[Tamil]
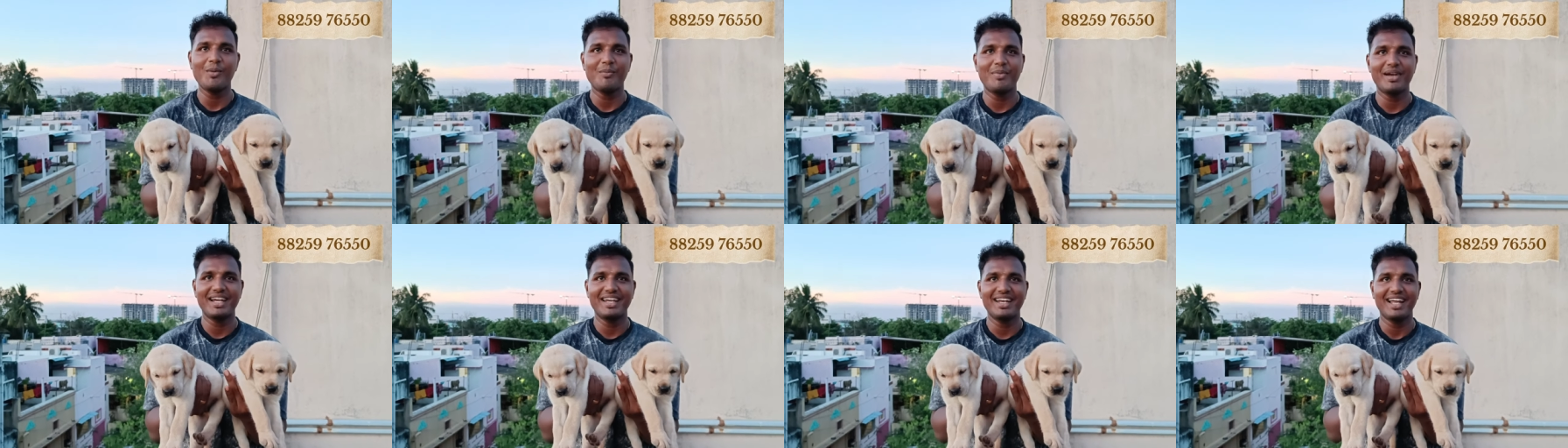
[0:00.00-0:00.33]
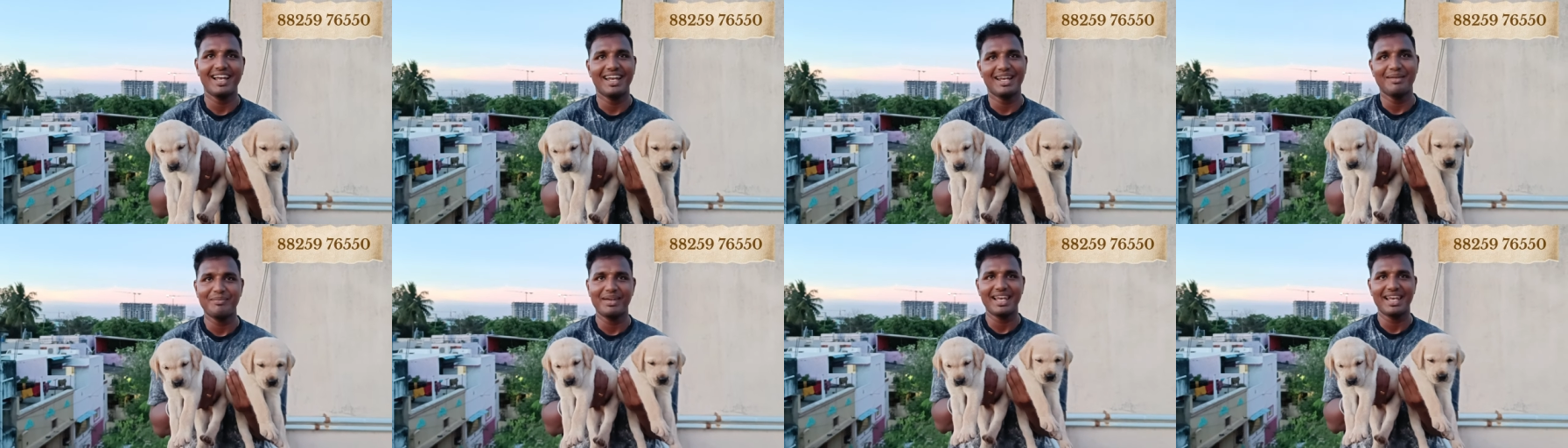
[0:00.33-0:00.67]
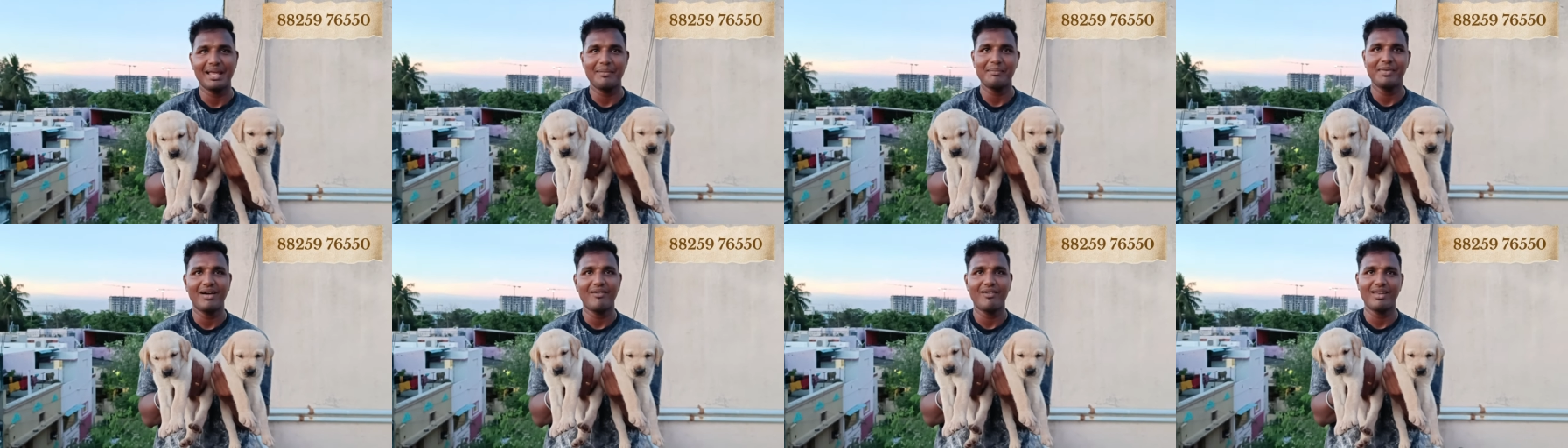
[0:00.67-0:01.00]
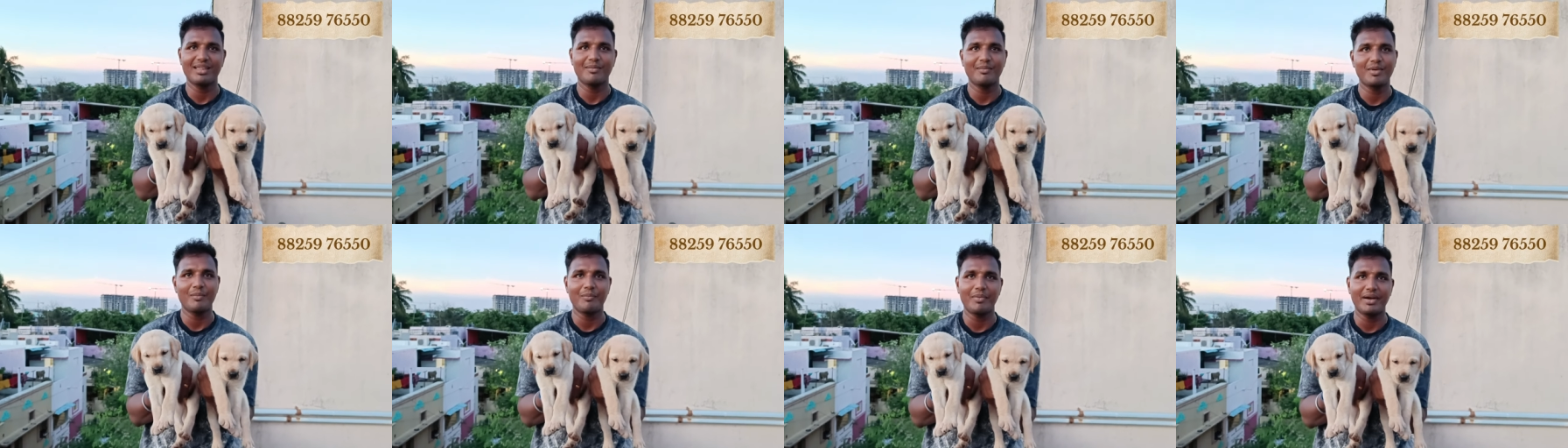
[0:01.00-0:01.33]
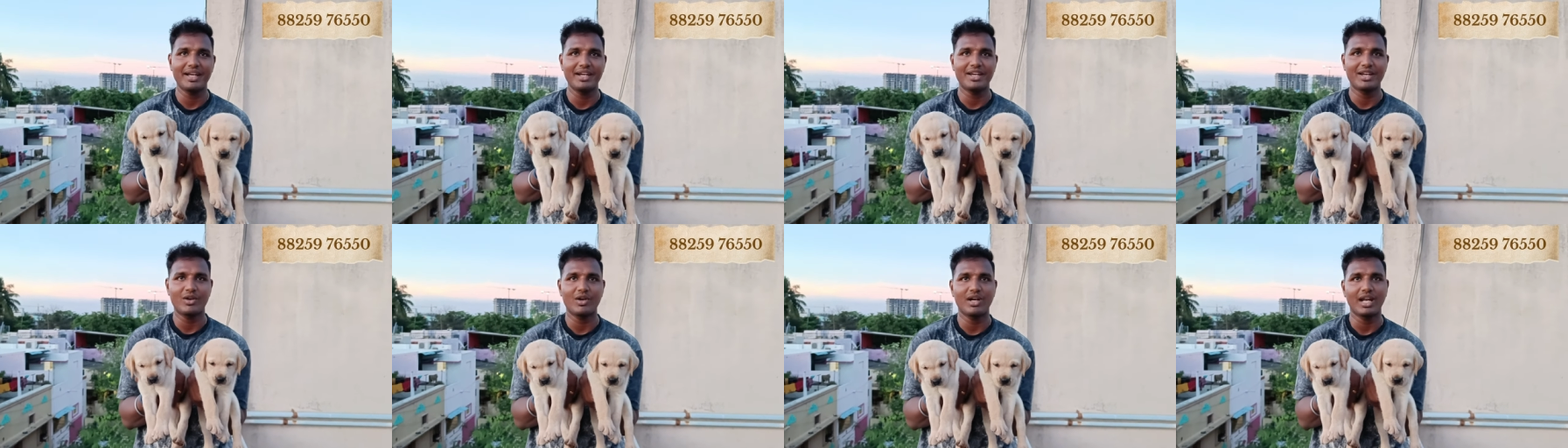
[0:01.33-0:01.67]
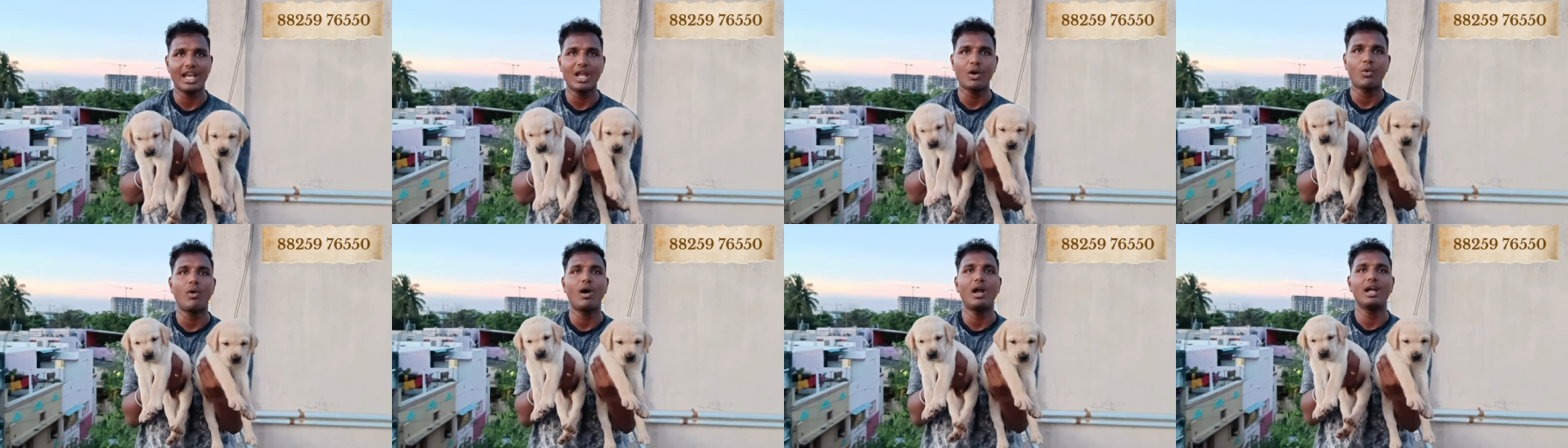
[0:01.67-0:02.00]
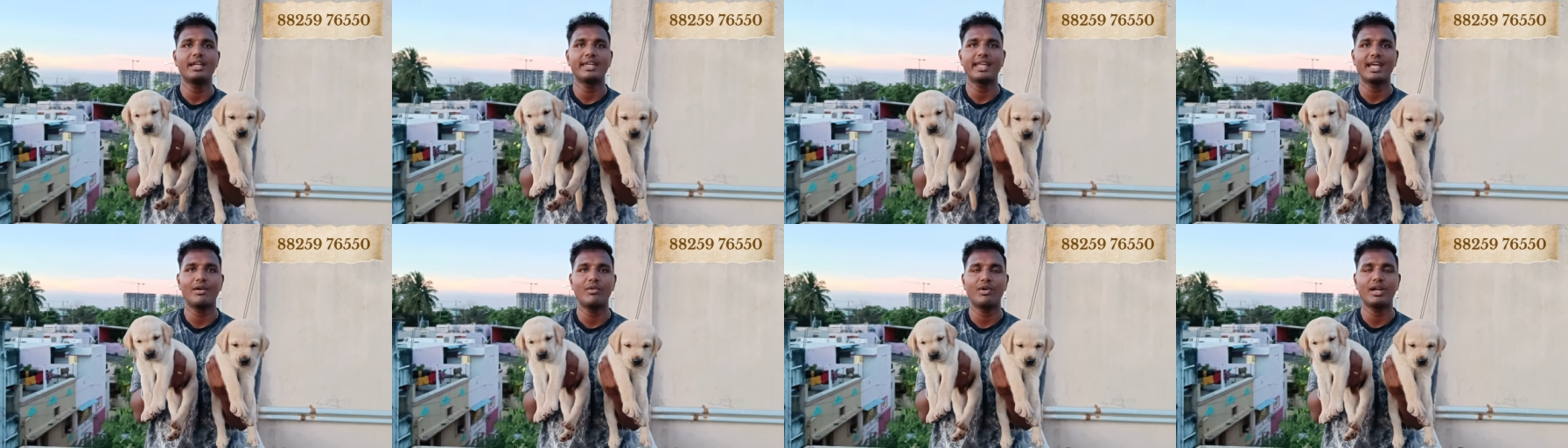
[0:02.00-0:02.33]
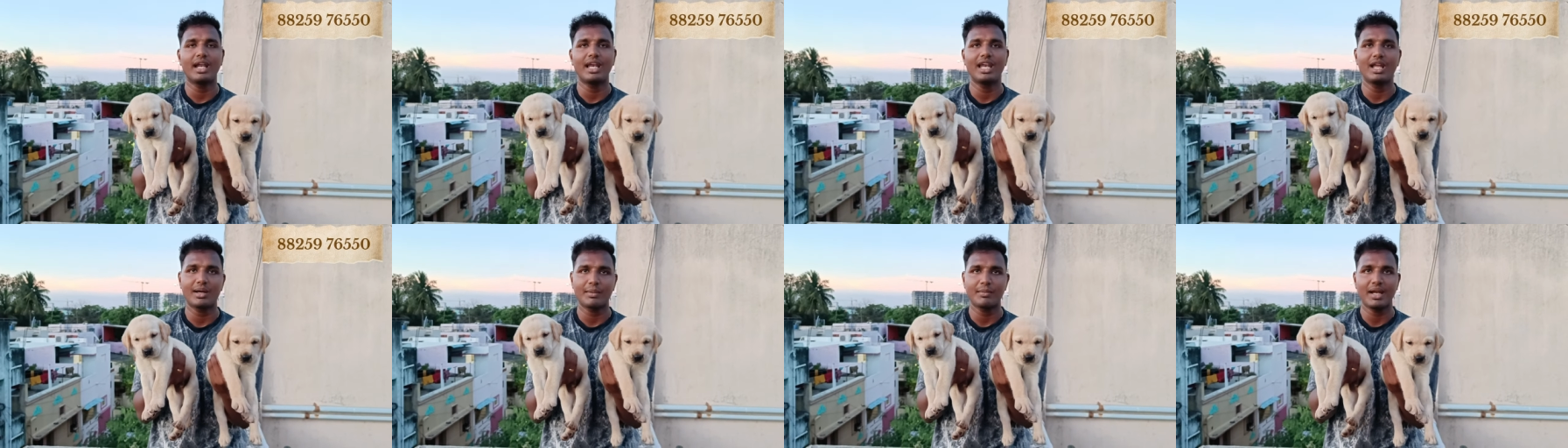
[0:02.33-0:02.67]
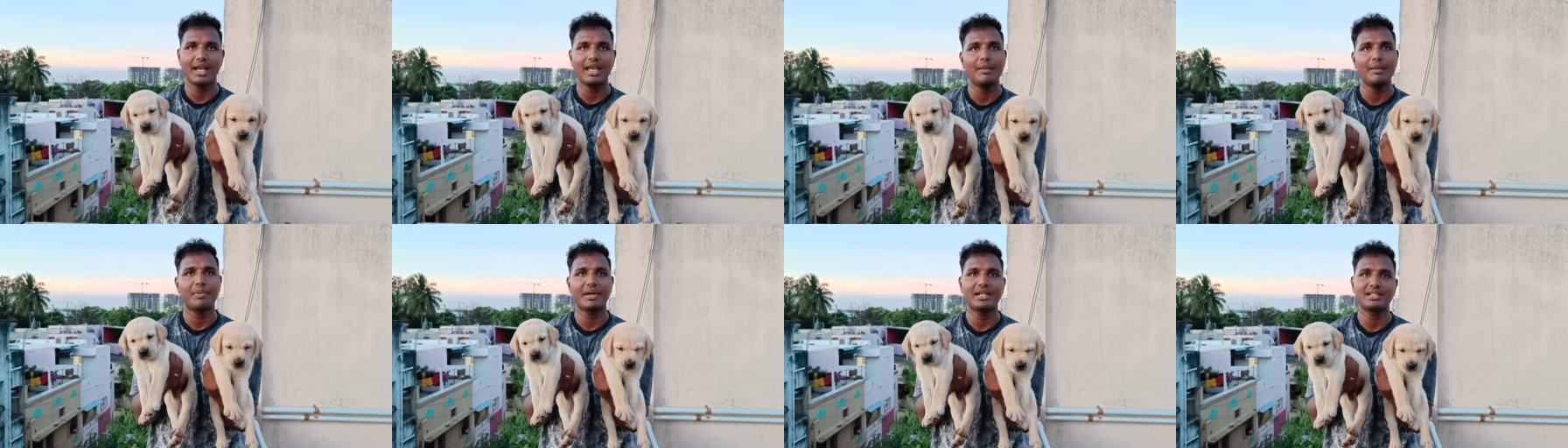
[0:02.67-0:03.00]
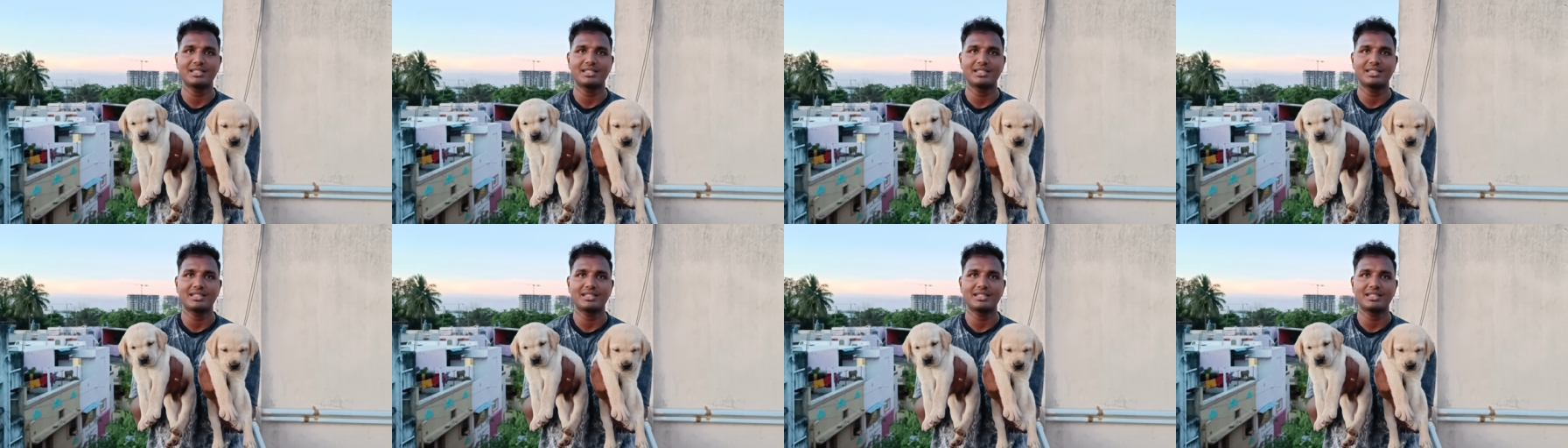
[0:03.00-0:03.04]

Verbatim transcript: ஓன் பிரீட்னால நம்ம எல்லாமே அவ்வளவுதான் ப்ரோ பண்ணிட்டு இருக்கோம் நல்ல குவாலிட்டியாவும் நல்ல நல்ல